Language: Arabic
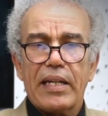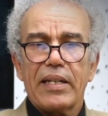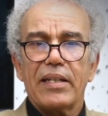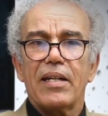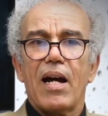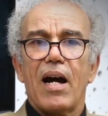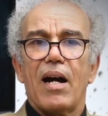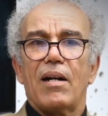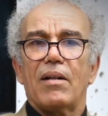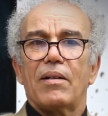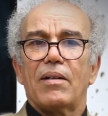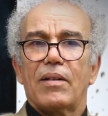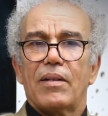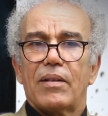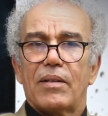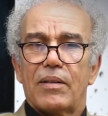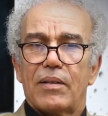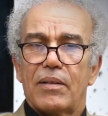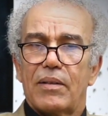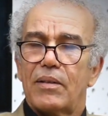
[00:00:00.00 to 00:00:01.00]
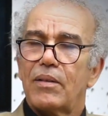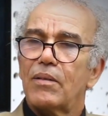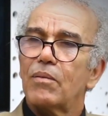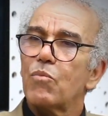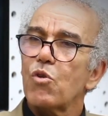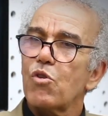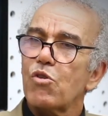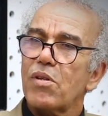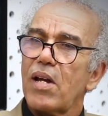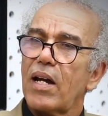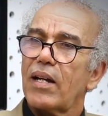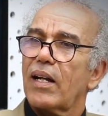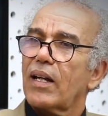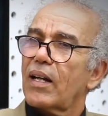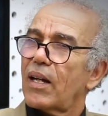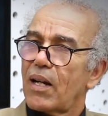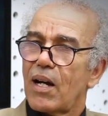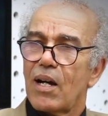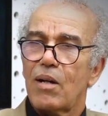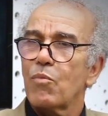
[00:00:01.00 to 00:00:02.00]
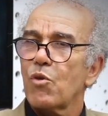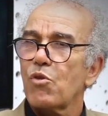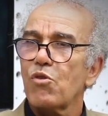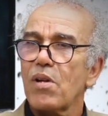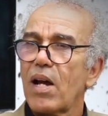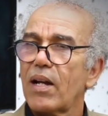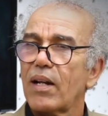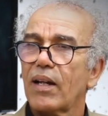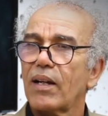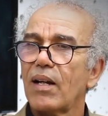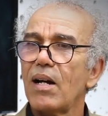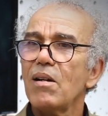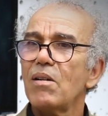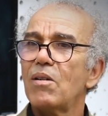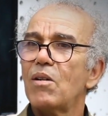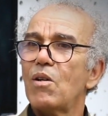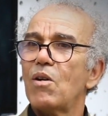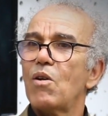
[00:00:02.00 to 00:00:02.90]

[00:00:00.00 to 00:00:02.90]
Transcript: هي آه، مشتركه راها مشتركه